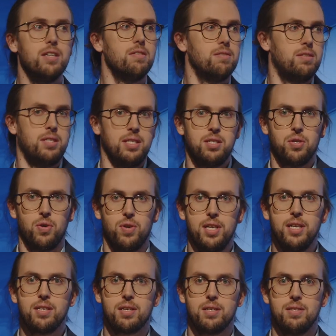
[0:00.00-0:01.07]
600
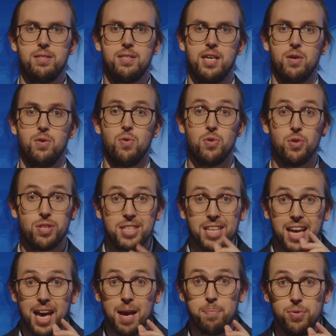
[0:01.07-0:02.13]
litres, c'est une
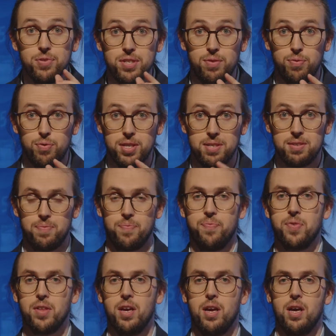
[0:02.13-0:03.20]
très petite fuite.
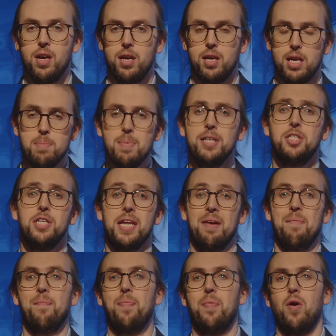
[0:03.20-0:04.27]

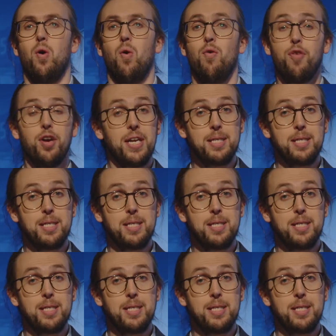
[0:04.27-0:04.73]
Imaginez, on fait une